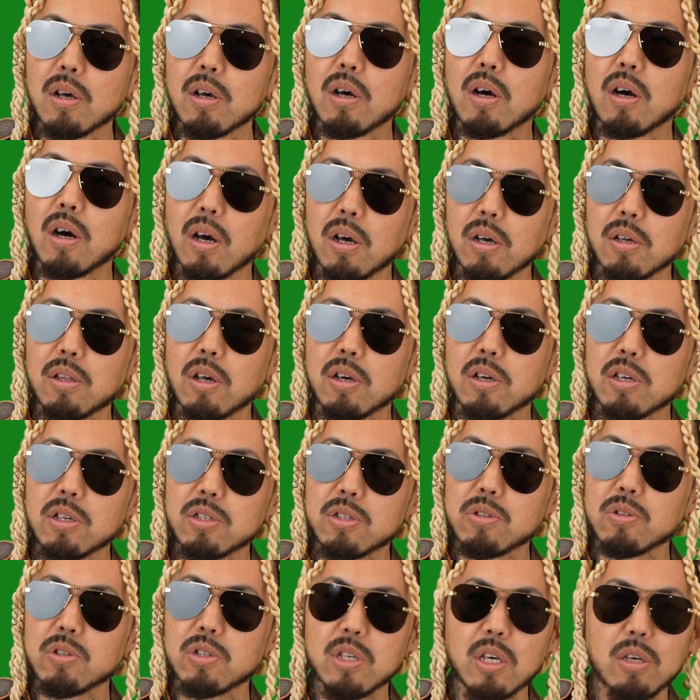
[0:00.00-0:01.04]
はい、だから
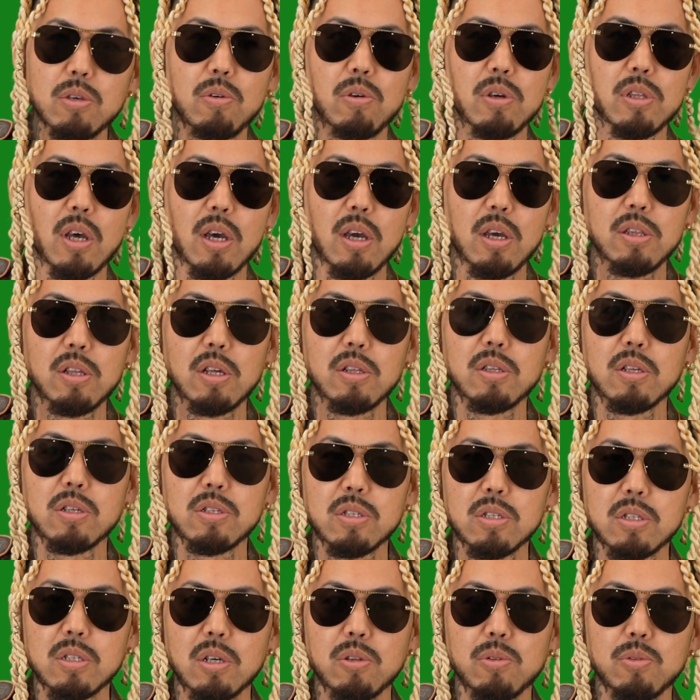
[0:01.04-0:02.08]
削る作業が大変だったで
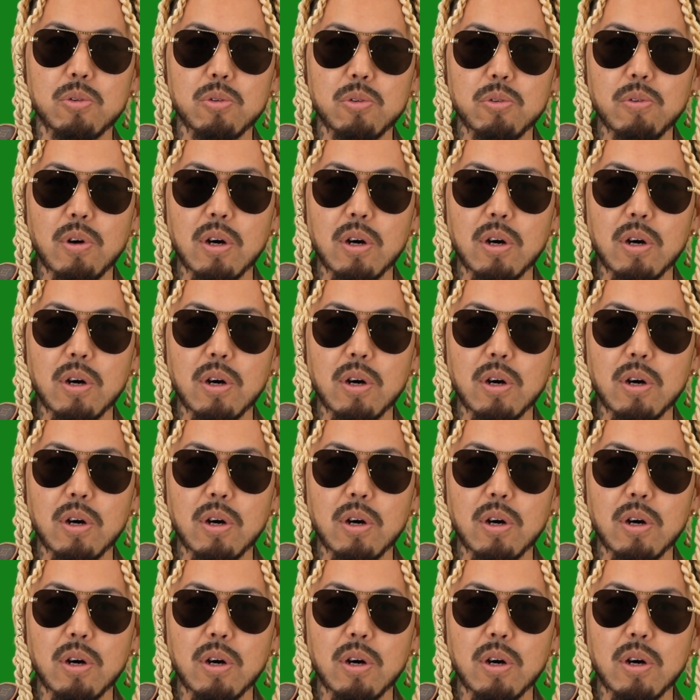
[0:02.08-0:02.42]
すね、あの曲